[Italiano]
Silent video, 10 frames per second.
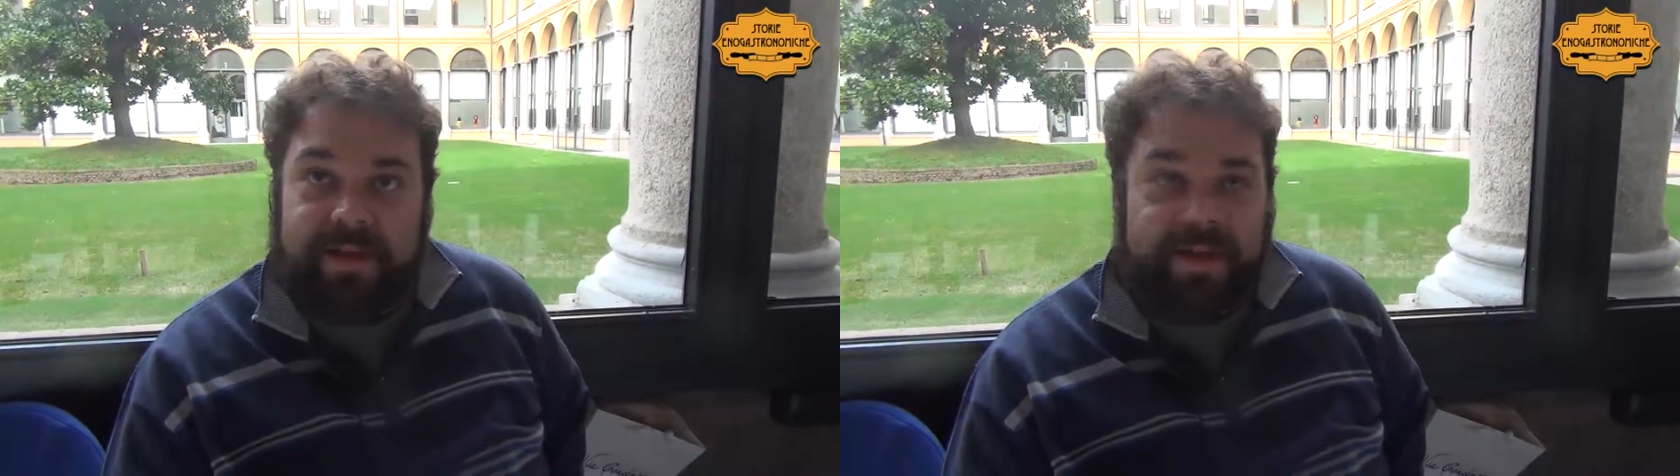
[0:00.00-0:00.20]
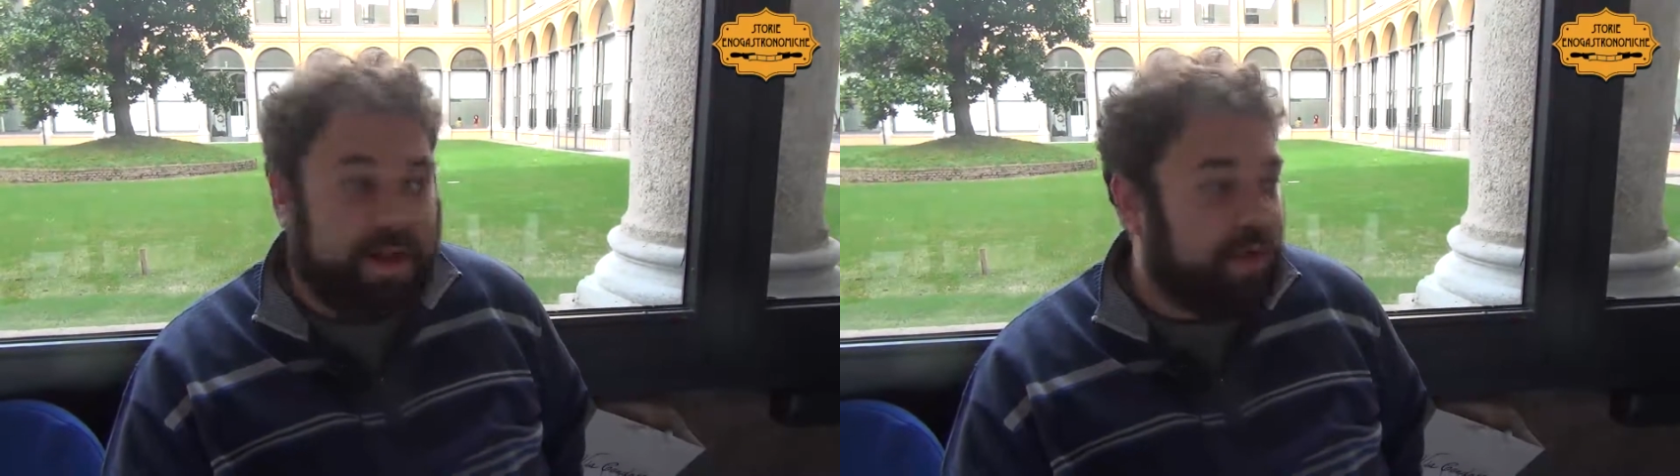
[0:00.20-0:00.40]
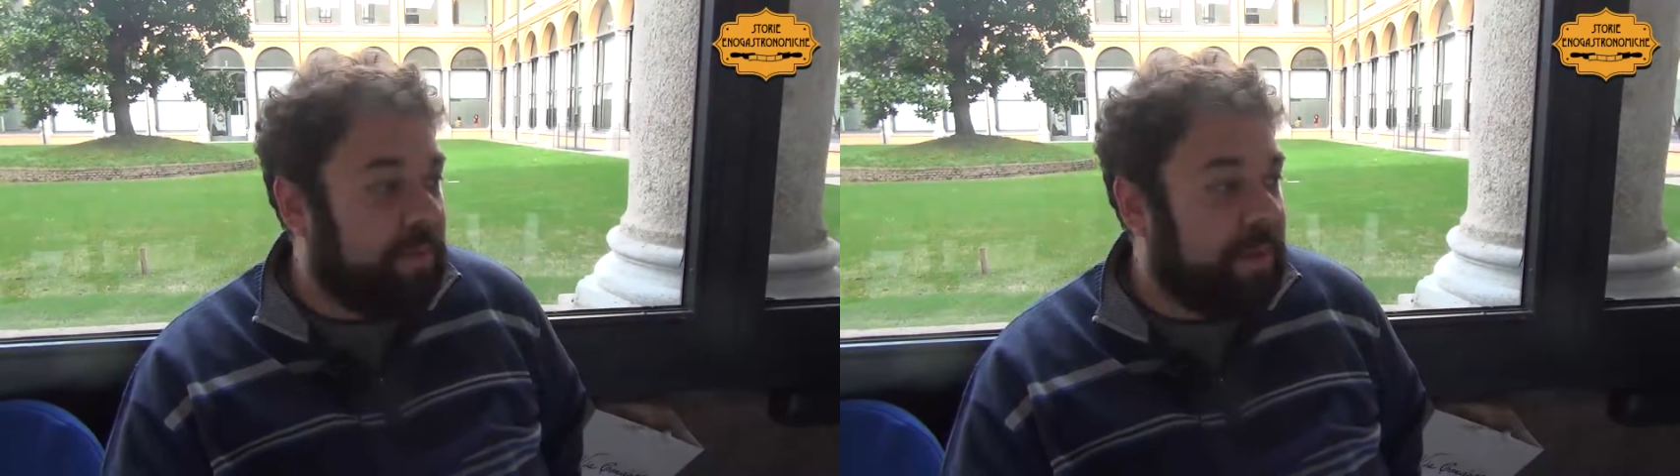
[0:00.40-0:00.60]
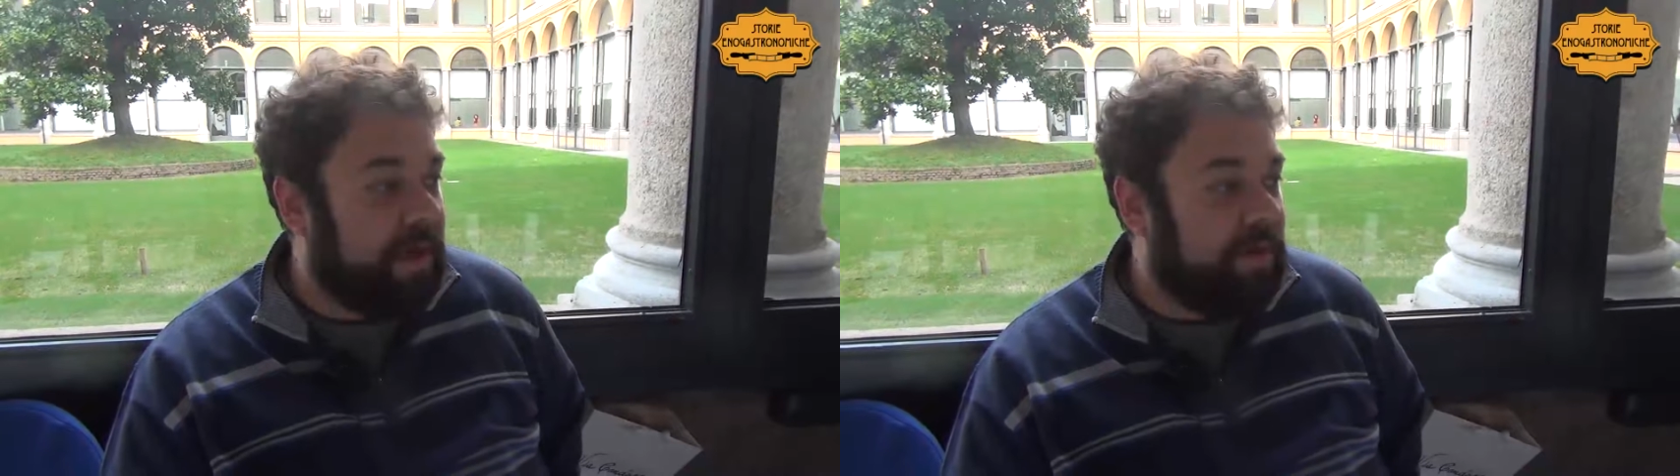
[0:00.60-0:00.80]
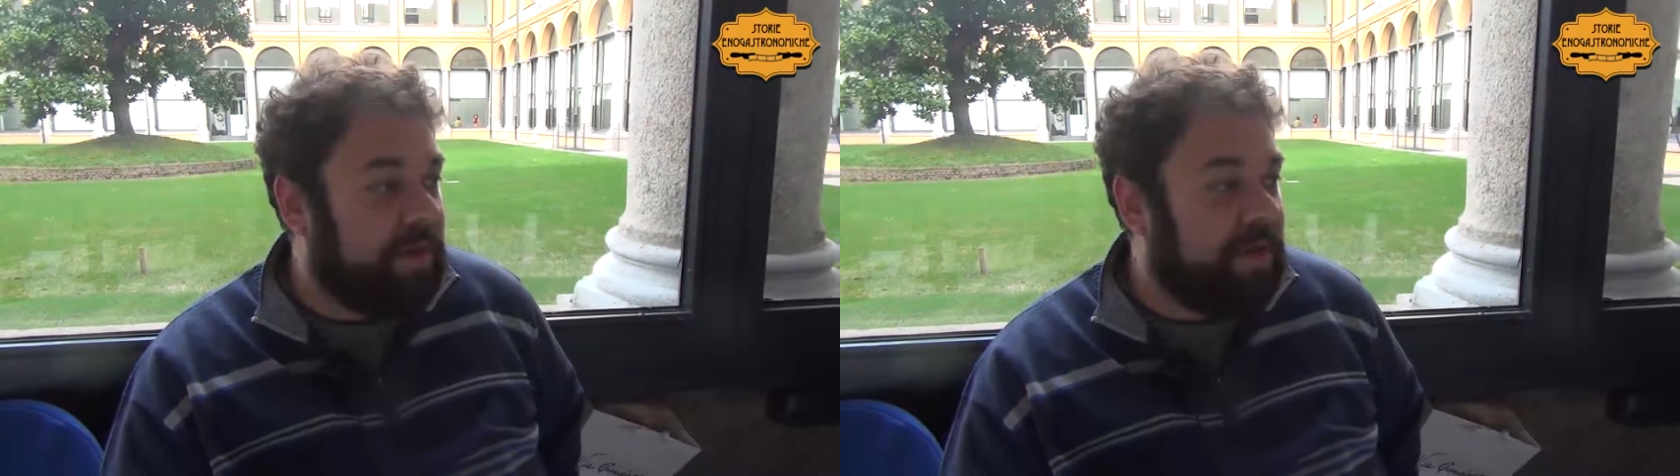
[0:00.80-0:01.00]
che
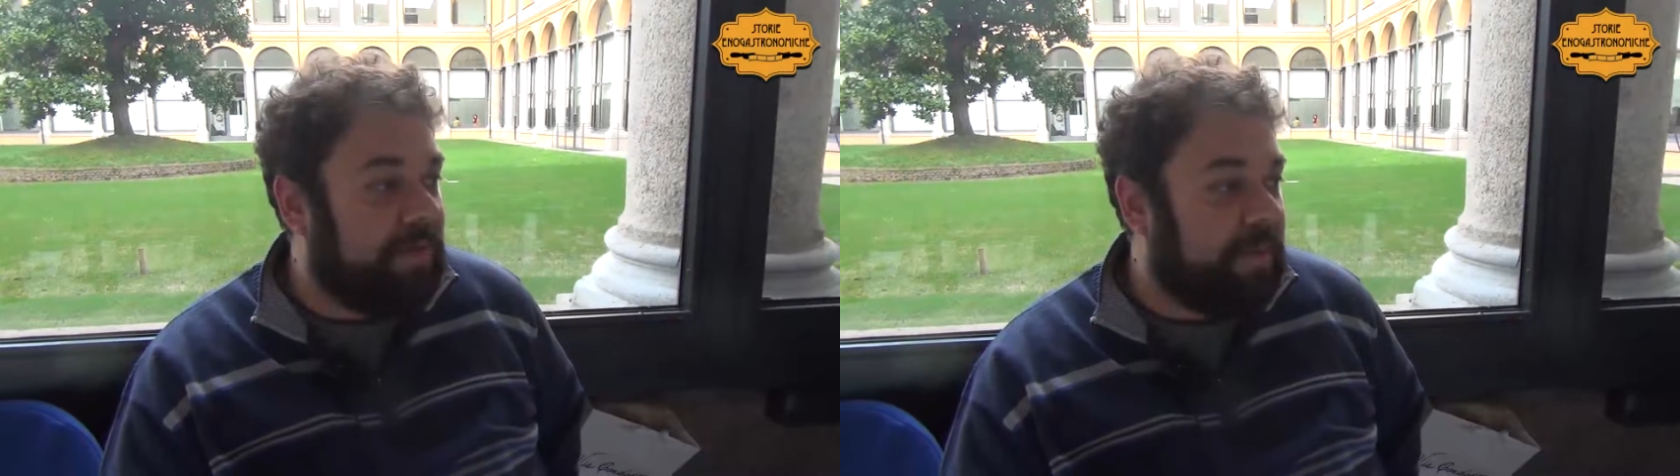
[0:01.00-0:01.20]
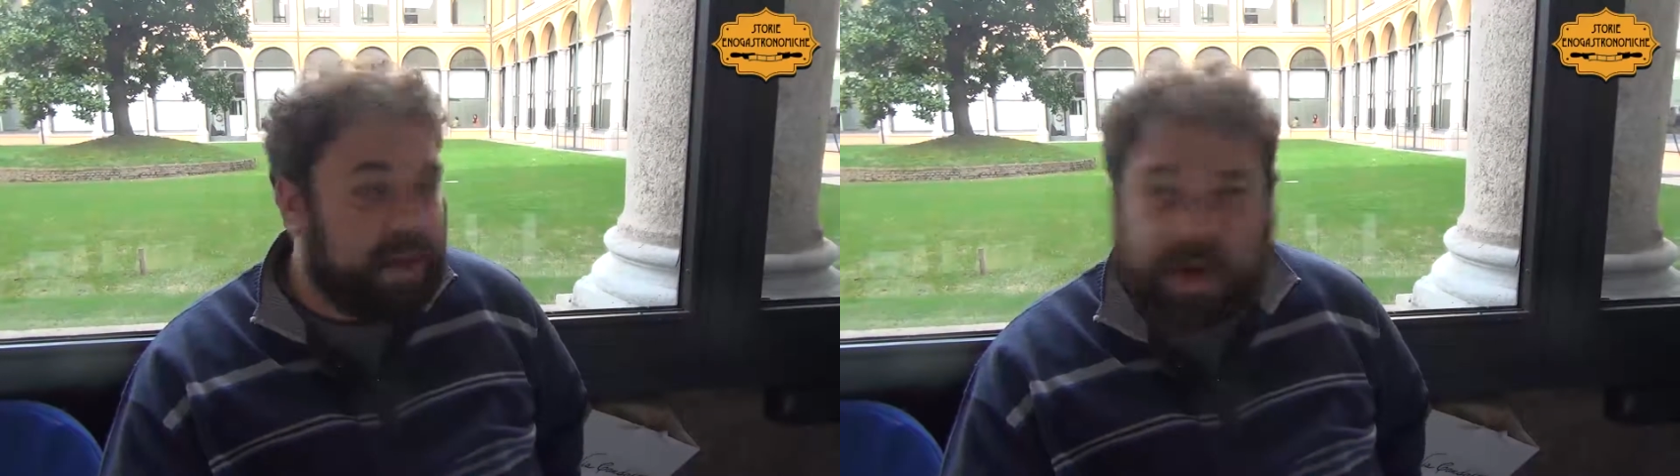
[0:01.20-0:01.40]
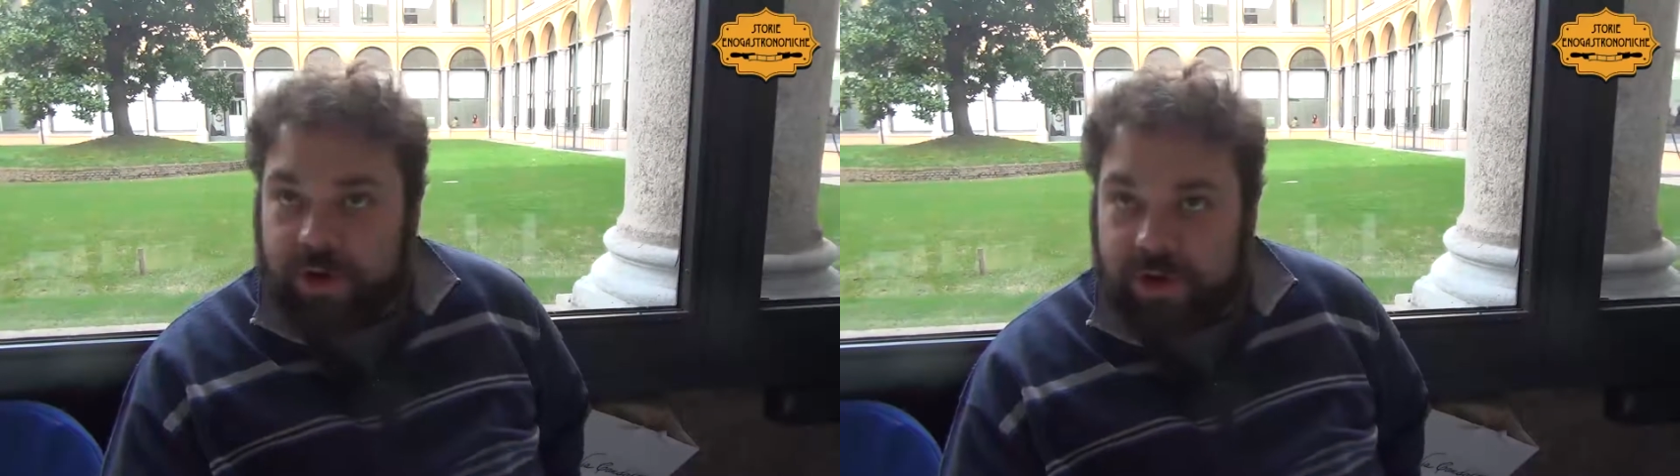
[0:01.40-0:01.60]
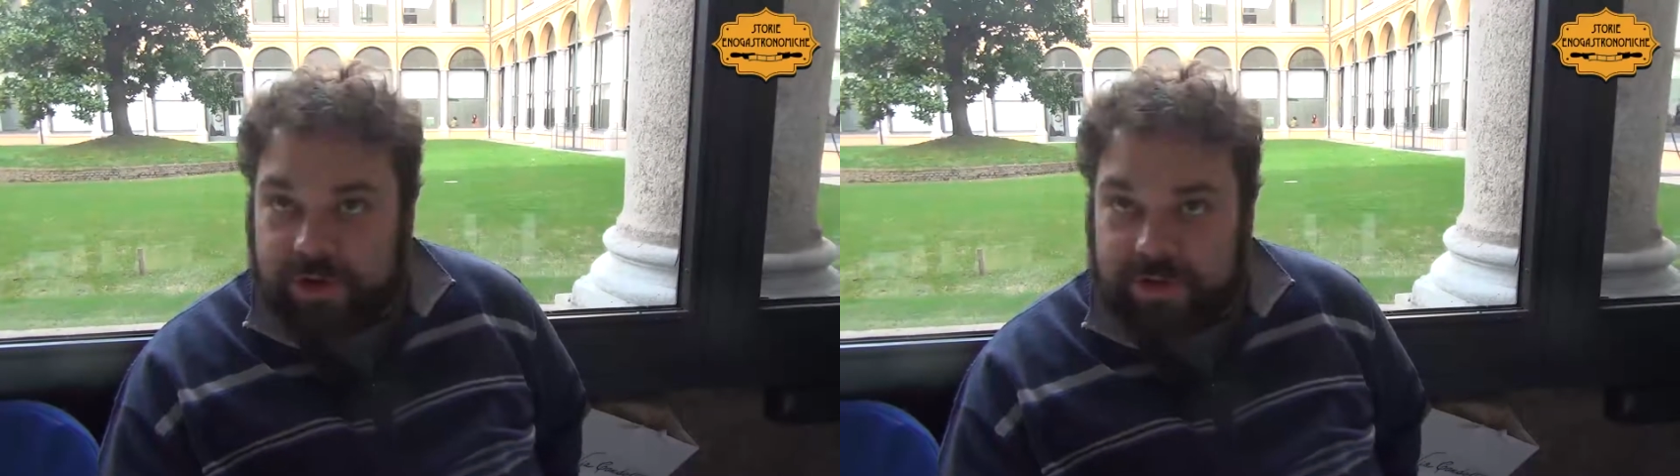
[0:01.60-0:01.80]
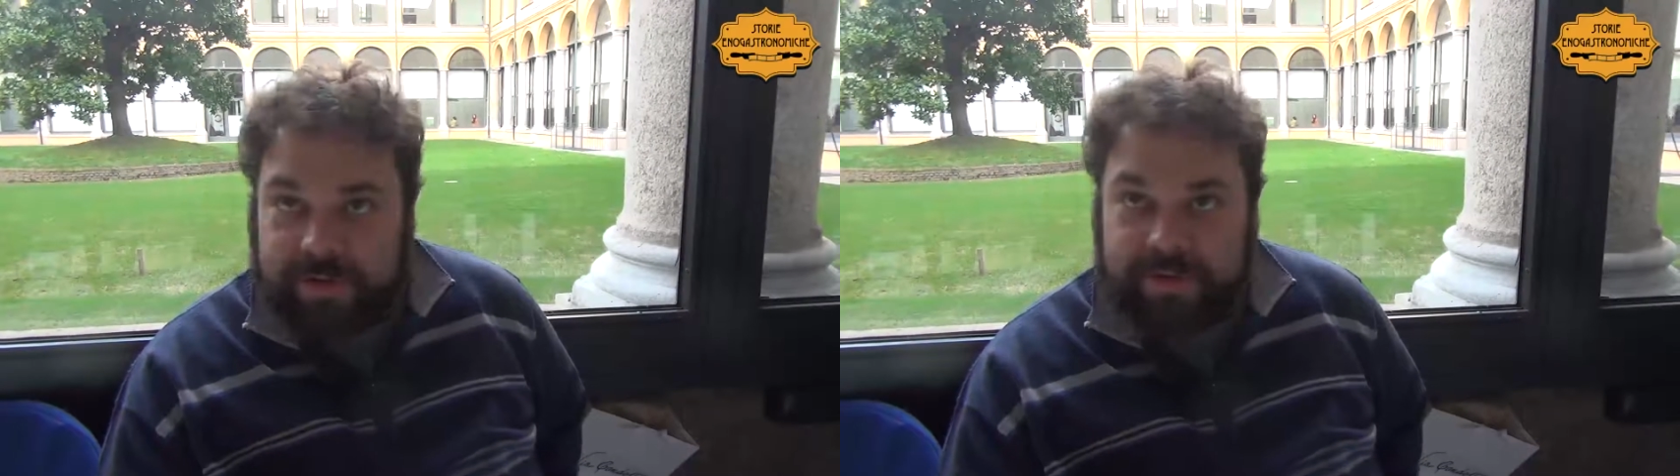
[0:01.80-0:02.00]
come oliva per olio.